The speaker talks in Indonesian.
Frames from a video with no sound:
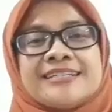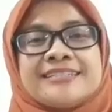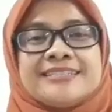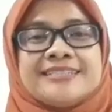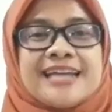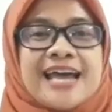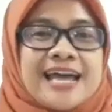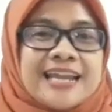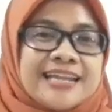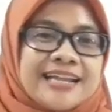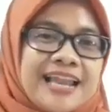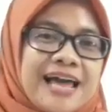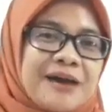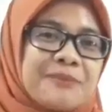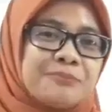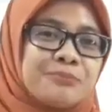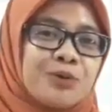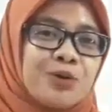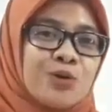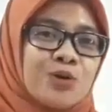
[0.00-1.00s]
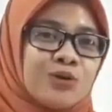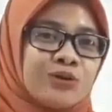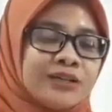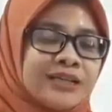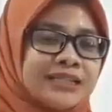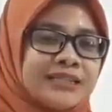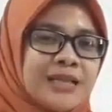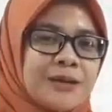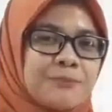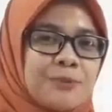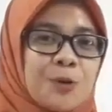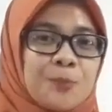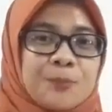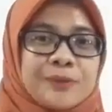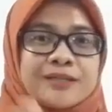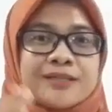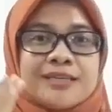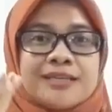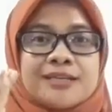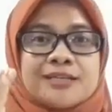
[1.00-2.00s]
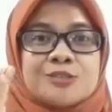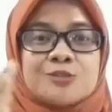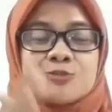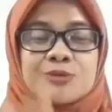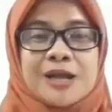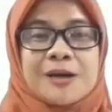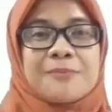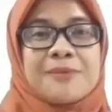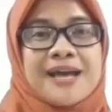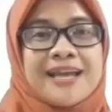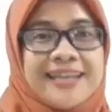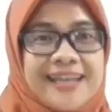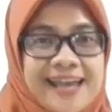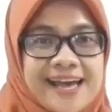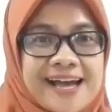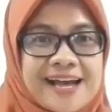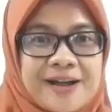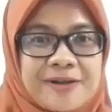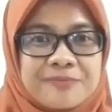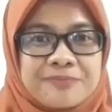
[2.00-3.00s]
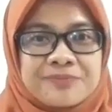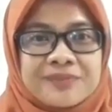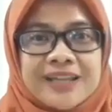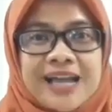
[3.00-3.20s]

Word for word: Dari Lampung kita mau pergi ke Surabaya.